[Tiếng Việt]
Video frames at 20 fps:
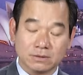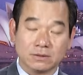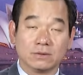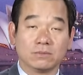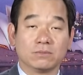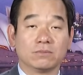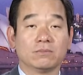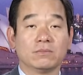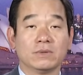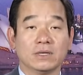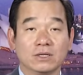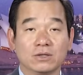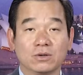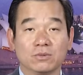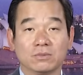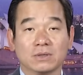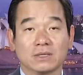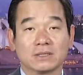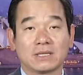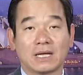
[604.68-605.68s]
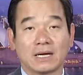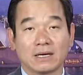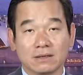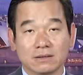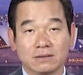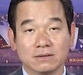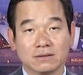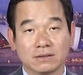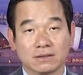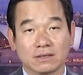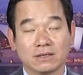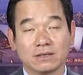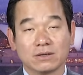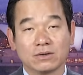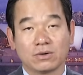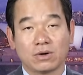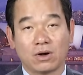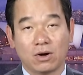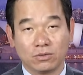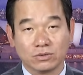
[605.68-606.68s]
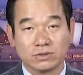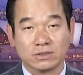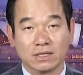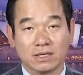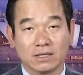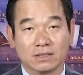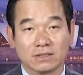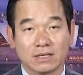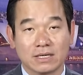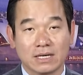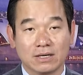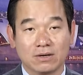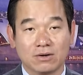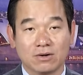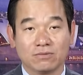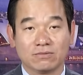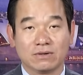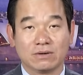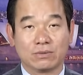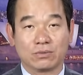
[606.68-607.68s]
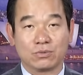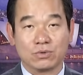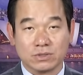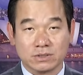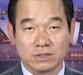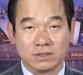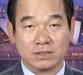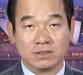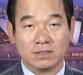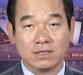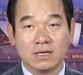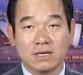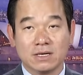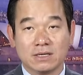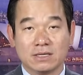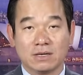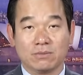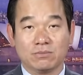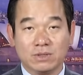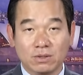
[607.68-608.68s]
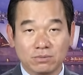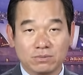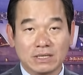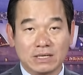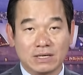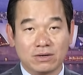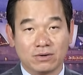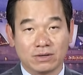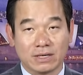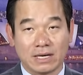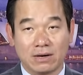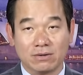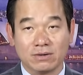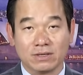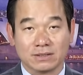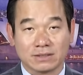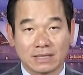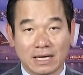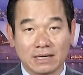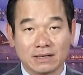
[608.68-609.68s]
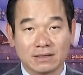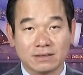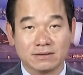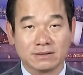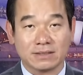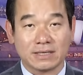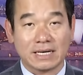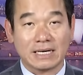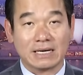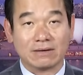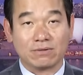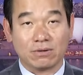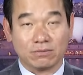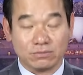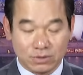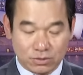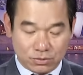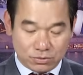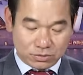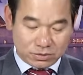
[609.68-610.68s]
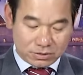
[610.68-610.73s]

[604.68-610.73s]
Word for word: thì Mỹ cũng đã tăng cường cái hỗ trợ Đài Loan về quân sự nhằm giúp cái hòn đảo này tăng cường khả năng phòng thủ